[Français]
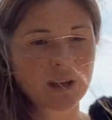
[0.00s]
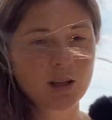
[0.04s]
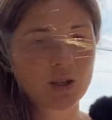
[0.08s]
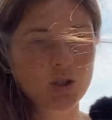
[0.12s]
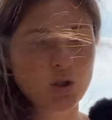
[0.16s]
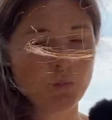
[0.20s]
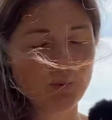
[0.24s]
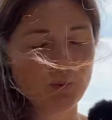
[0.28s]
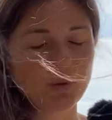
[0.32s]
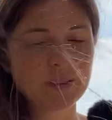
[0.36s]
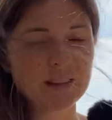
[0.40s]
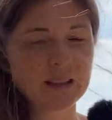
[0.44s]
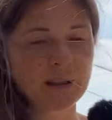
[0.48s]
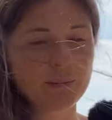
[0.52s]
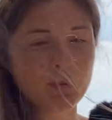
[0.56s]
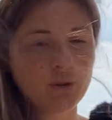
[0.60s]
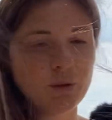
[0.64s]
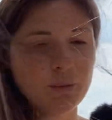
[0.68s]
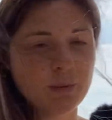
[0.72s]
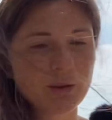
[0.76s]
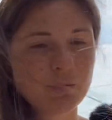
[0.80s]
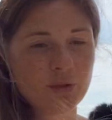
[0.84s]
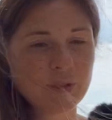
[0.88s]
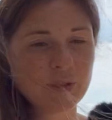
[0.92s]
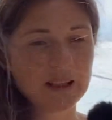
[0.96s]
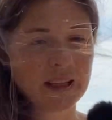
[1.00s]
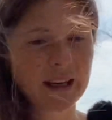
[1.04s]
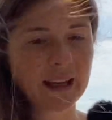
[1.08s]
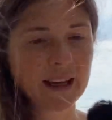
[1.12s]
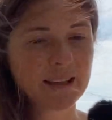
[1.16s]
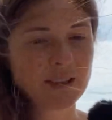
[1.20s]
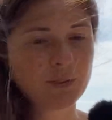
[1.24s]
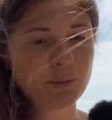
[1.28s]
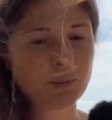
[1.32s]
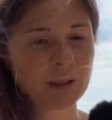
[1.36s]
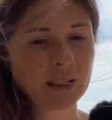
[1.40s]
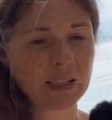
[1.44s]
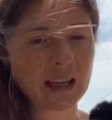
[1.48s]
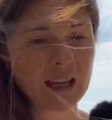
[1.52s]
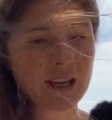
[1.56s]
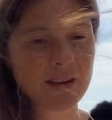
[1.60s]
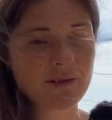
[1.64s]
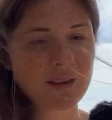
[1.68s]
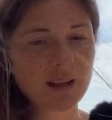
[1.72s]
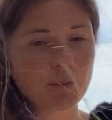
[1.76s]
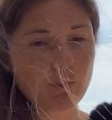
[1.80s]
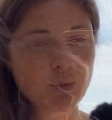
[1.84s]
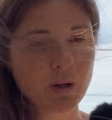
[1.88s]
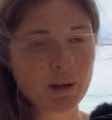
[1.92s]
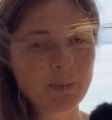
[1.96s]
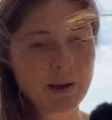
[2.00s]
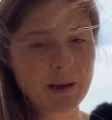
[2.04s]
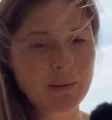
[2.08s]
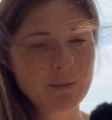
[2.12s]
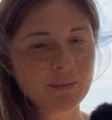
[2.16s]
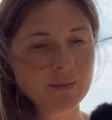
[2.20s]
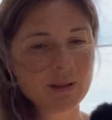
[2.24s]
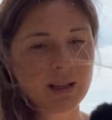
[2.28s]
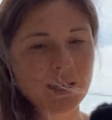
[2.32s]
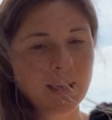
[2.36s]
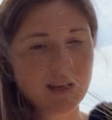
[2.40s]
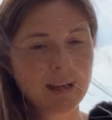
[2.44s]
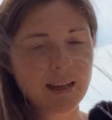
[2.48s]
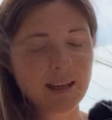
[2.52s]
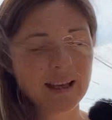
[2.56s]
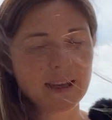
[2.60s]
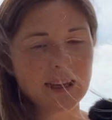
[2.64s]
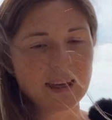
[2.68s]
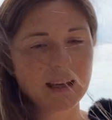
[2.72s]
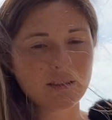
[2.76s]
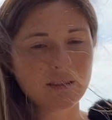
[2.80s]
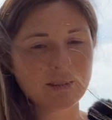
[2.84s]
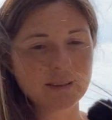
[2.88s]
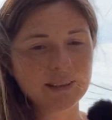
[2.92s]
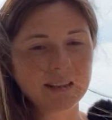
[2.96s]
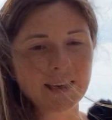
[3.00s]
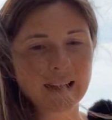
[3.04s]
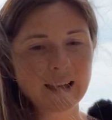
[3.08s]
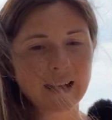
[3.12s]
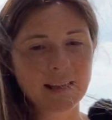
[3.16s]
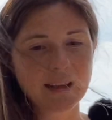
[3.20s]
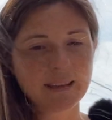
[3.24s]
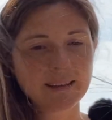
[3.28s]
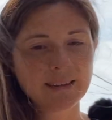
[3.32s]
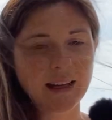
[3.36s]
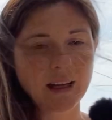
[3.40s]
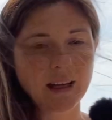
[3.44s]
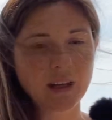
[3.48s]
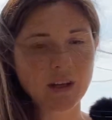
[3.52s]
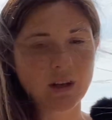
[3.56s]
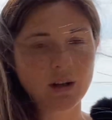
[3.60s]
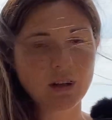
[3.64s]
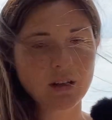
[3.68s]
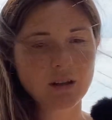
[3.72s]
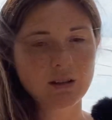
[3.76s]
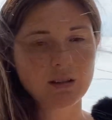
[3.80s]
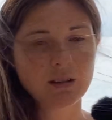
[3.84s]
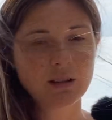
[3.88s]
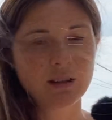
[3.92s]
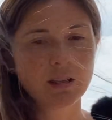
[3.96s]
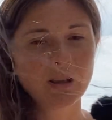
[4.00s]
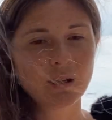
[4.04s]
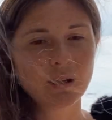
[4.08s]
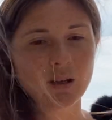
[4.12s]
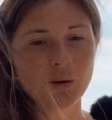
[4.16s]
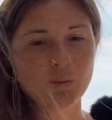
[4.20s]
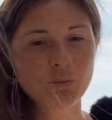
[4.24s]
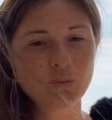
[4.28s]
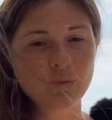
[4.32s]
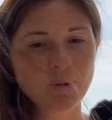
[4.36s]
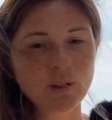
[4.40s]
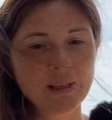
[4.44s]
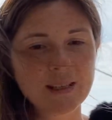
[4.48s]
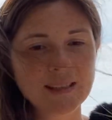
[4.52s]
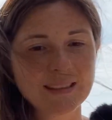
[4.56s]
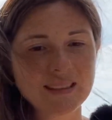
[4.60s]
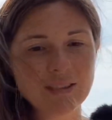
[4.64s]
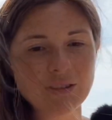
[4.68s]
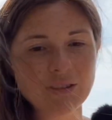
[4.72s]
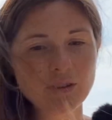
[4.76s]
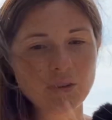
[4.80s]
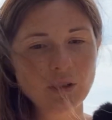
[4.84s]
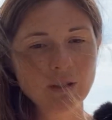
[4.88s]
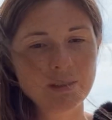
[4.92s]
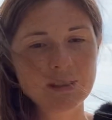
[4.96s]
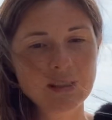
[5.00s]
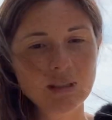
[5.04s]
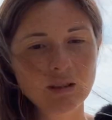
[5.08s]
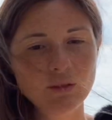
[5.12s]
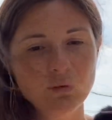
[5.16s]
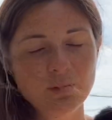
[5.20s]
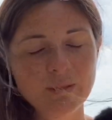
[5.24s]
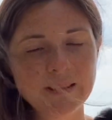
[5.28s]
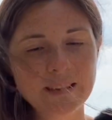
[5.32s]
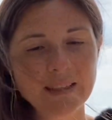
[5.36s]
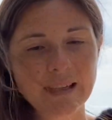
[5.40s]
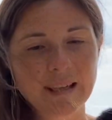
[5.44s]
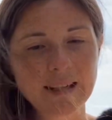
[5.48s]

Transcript: Je peux simplement venir respirer avec moi-même et rentrer à l'intérieur, pour laisser sortir toute,